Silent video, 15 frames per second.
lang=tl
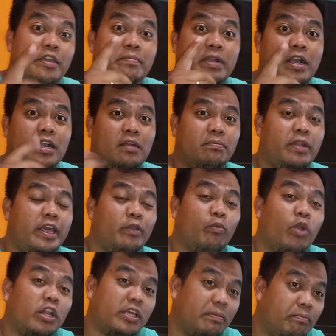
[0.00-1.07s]
Hey mga kableng,
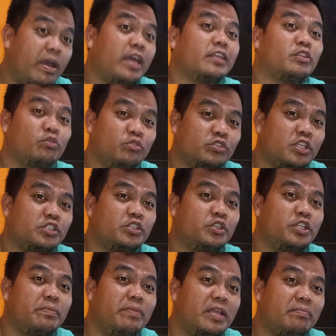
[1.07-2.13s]
welcome back to Station
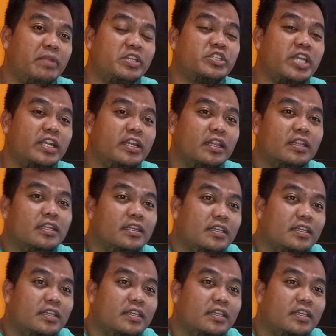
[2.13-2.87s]
The Bling Channel.